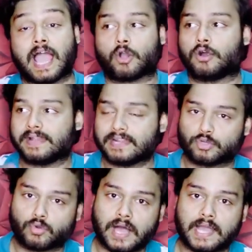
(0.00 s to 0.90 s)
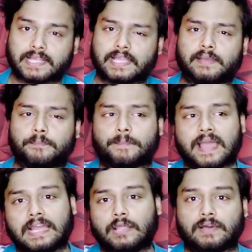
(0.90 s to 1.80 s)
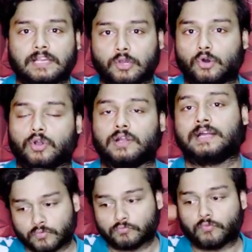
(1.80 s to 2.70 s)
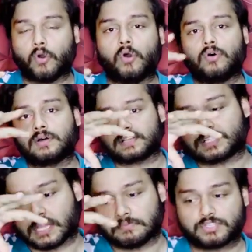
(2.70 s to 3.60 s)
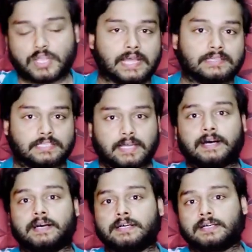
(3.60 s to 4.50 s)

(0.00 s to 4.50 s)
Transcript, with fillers: अकॉर्डिंग टू वहां के पहले वाले लोग वो शमशान था